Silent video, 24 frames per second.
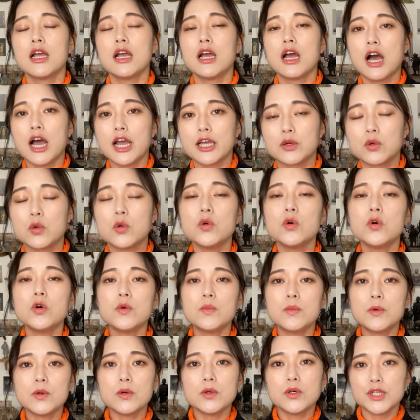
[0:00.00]
はい、弘
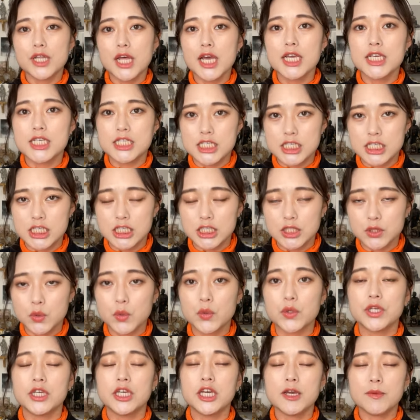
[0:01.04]
法大師と
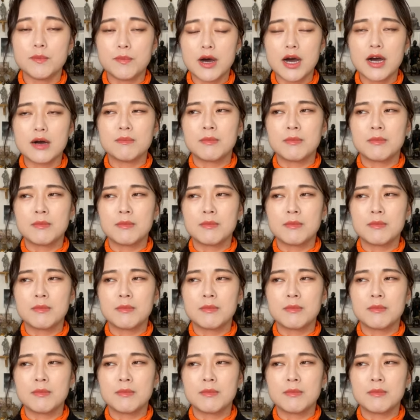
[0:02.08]
いえば、